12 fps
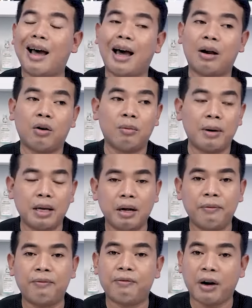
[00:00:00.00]

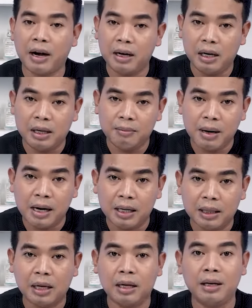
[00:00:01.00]
aromanya friendly banget